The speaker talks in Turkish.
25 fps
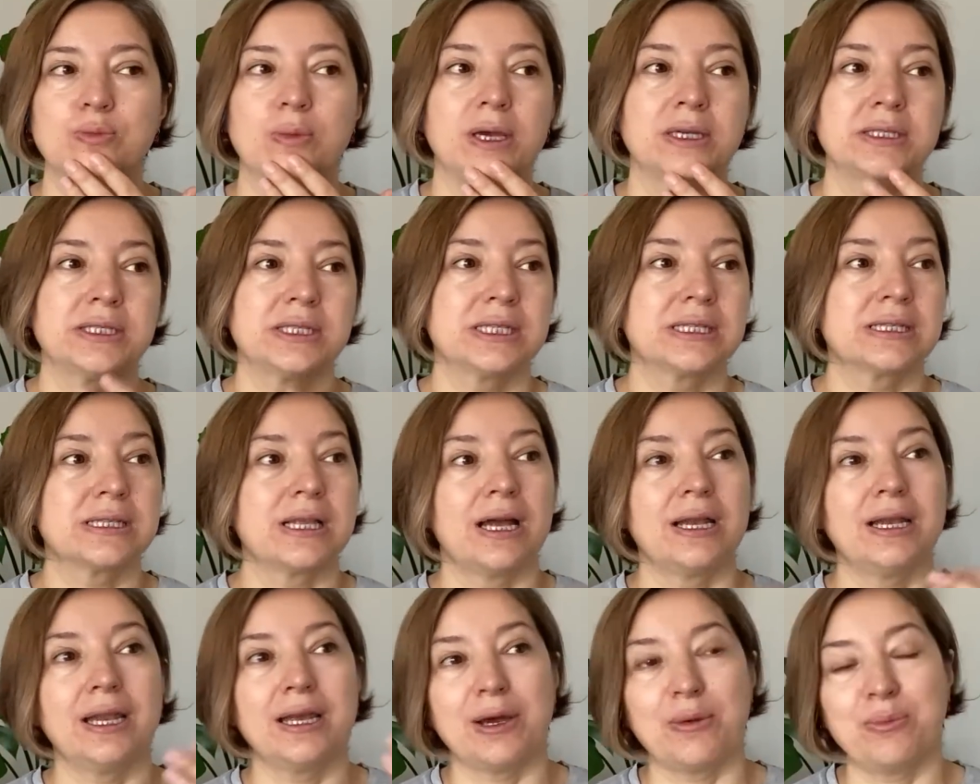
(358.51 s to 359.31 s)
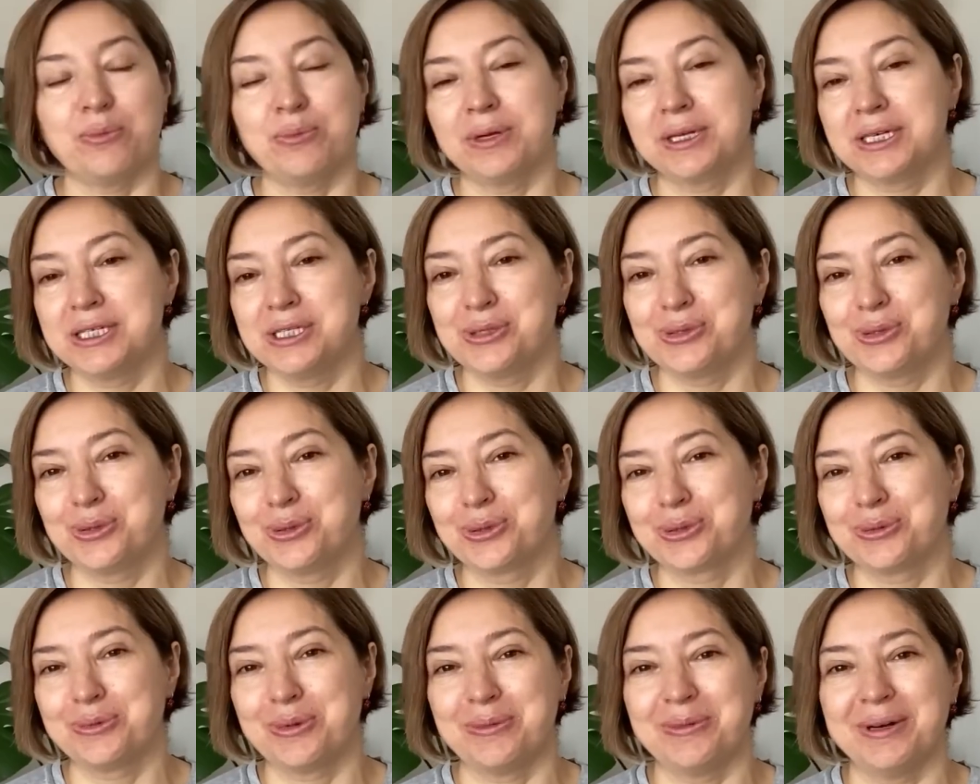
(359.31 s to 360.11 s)
Ben sizlerle yapmak
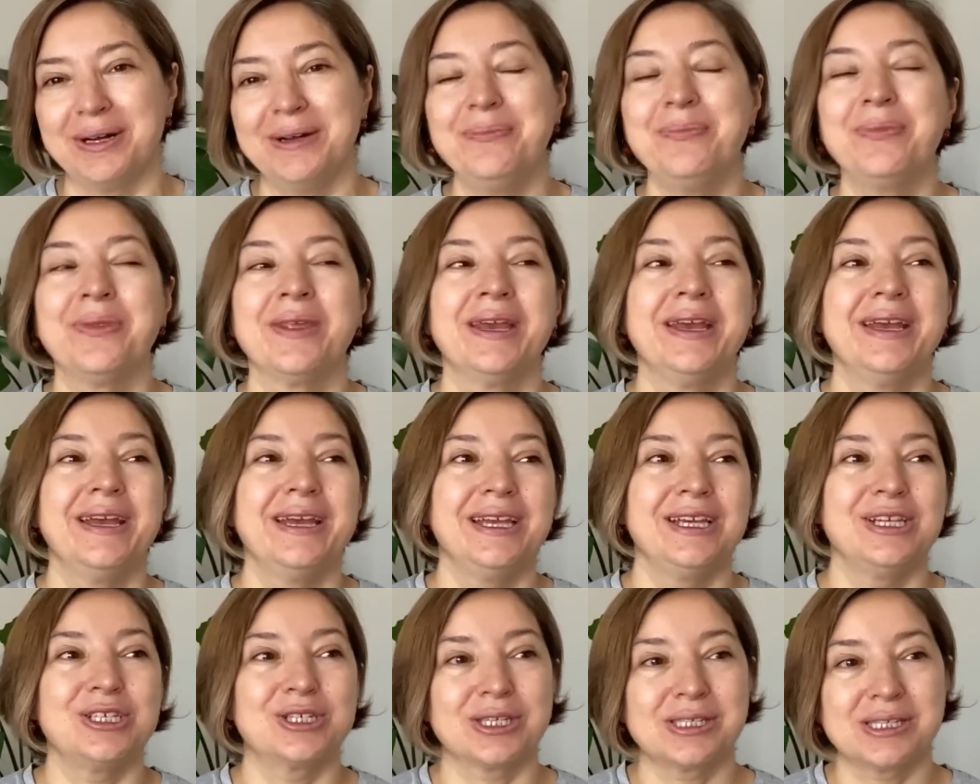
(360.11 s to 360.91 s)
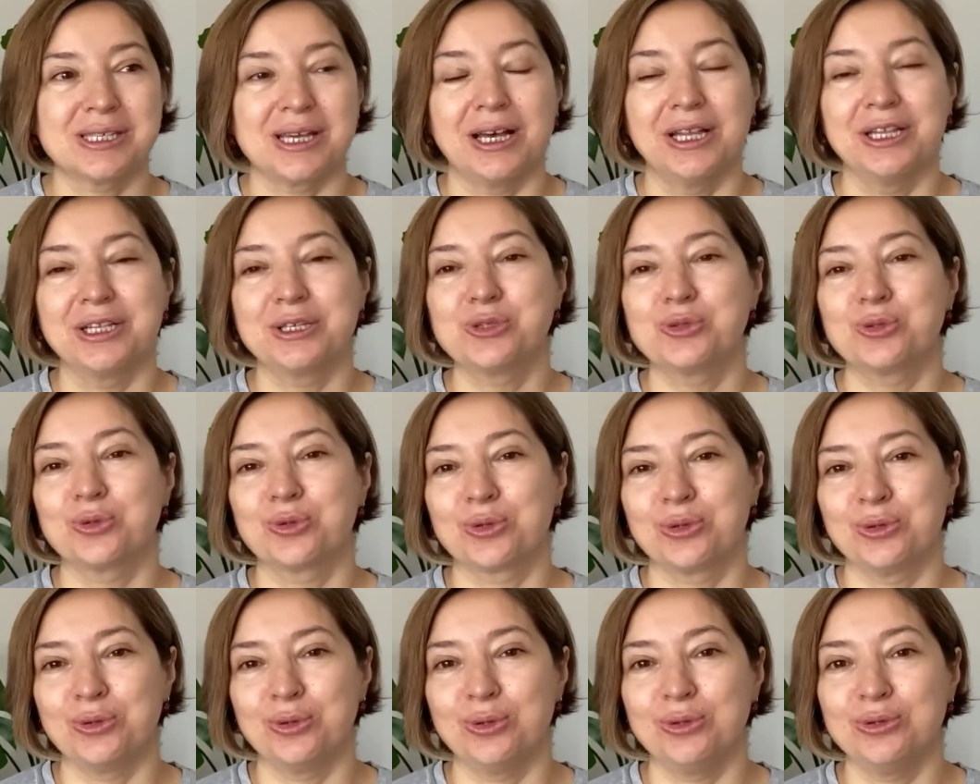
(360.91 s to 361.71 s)
istiyorum ama işte sağlık
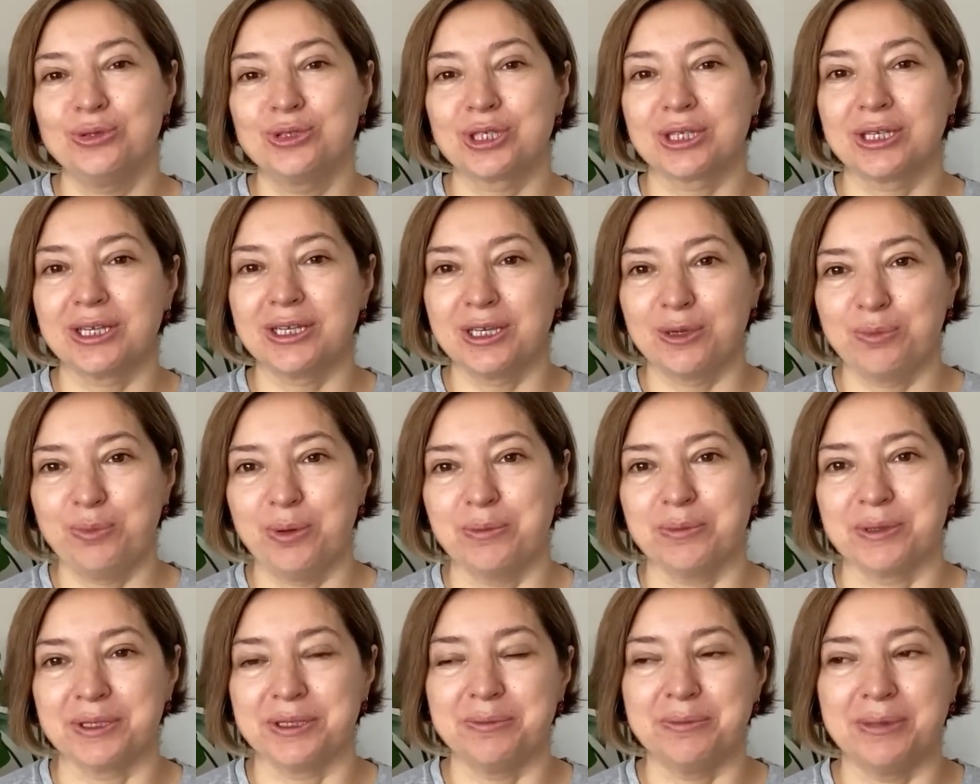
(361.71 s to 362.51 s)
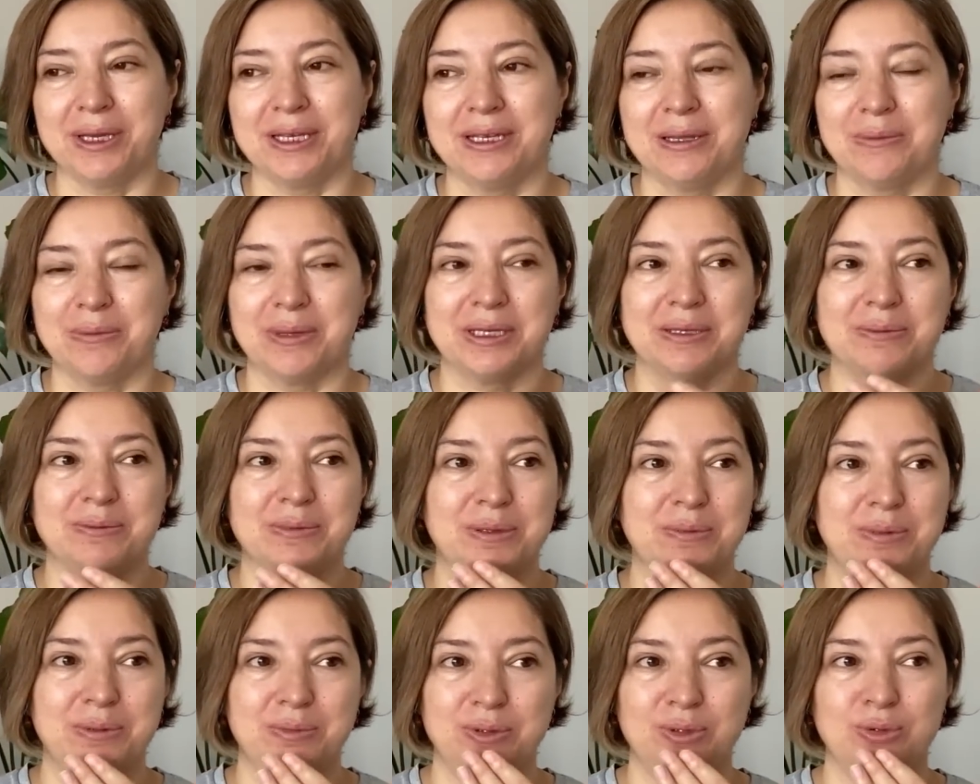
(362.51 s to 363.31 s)
sorunu olunca da yapamadım, edemedim
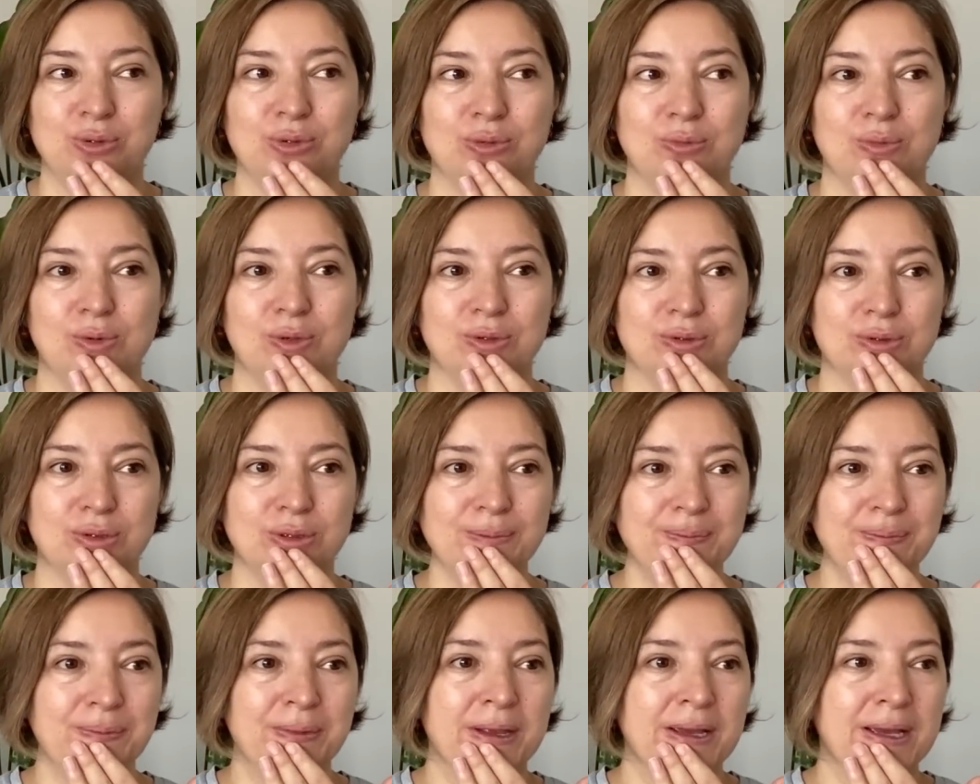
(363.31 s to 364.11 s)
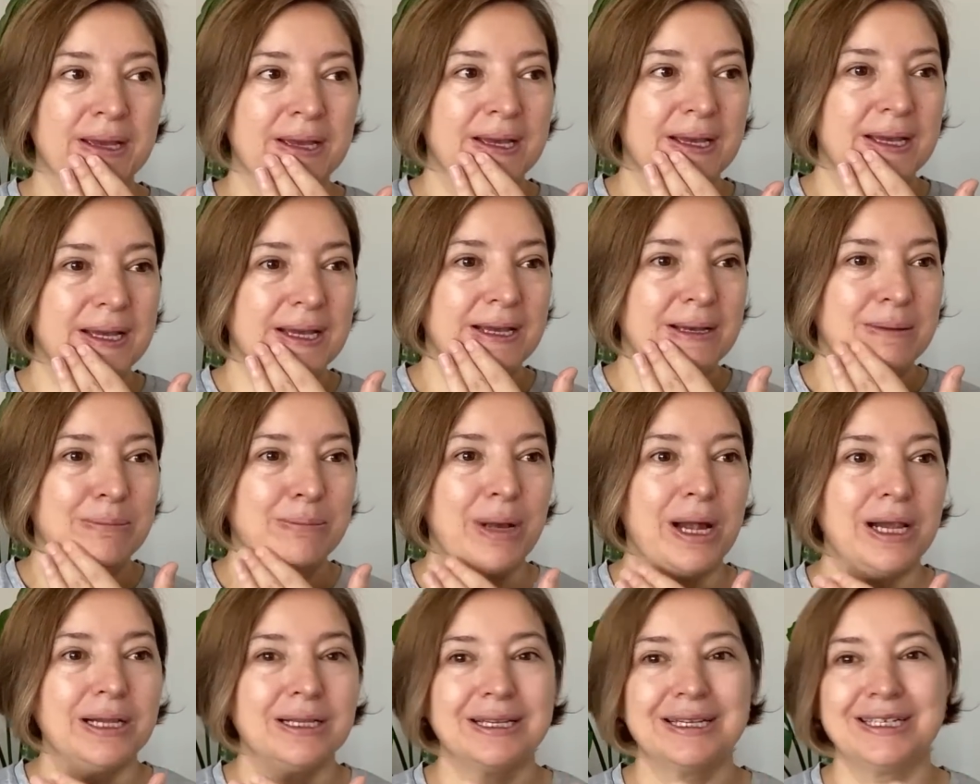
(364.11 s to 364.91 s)
gibi bir durum oldu.
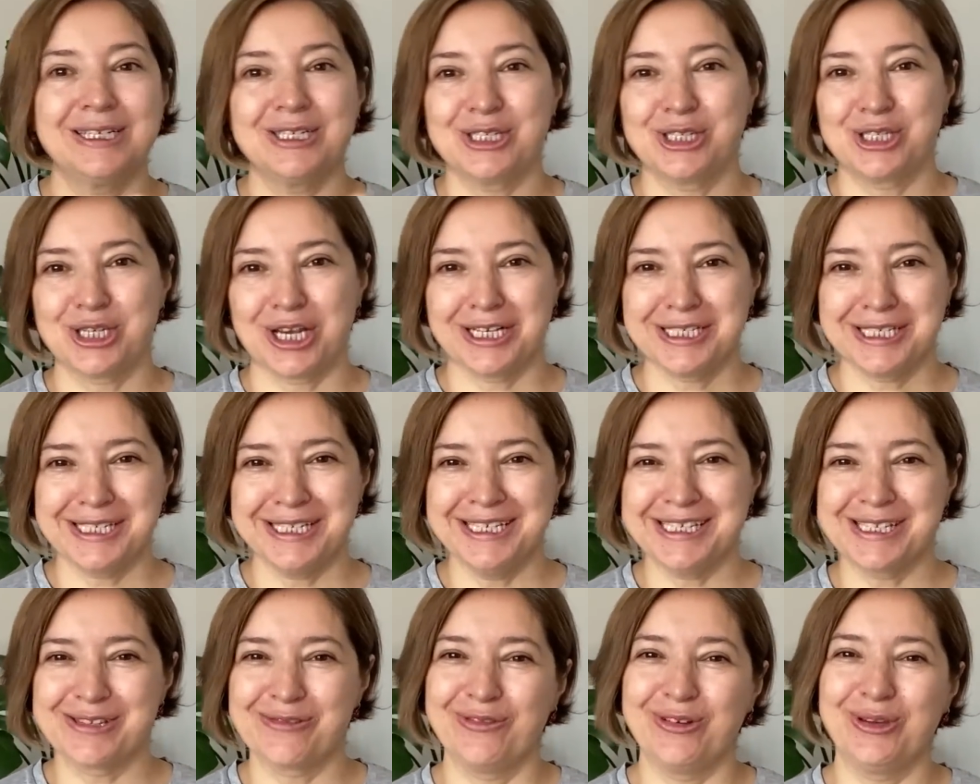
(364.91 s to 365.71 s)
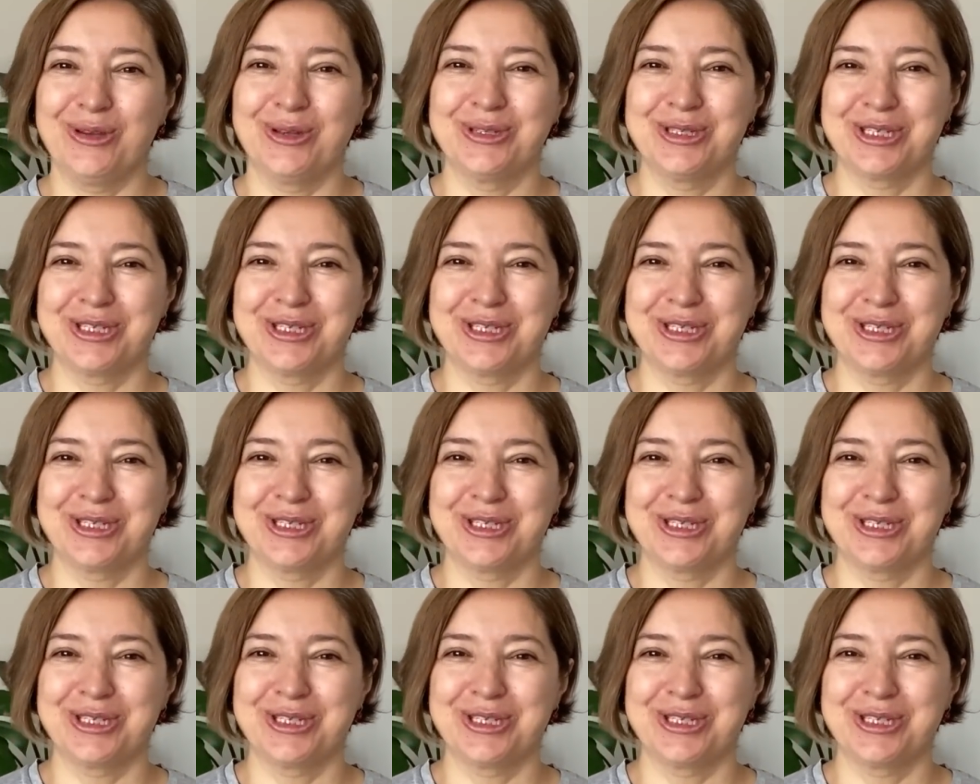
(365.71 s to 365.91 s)
Belki kızacaksınız video